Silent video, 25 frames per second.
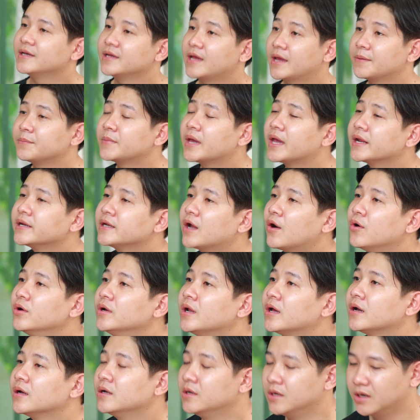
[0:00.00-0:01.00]
em nghe anh nói
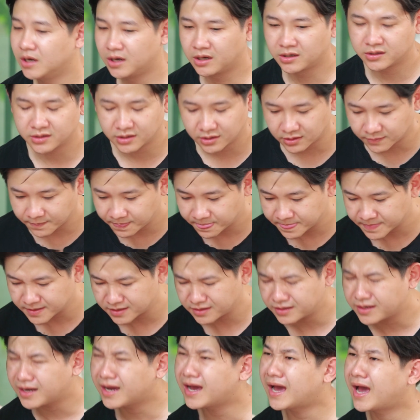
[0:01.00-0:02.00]
nè.
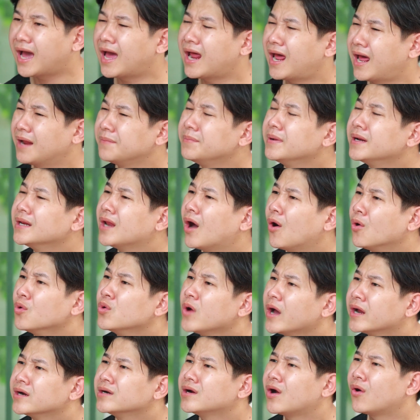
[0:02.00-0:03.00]
Anh biết lỗi
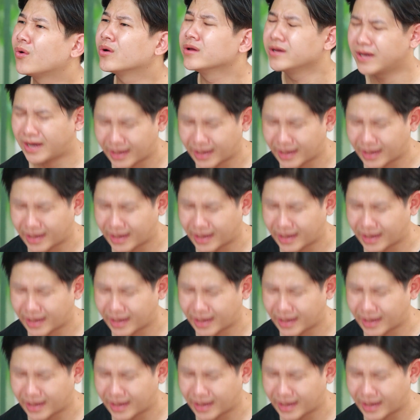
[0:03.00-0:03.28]
của anh rồi.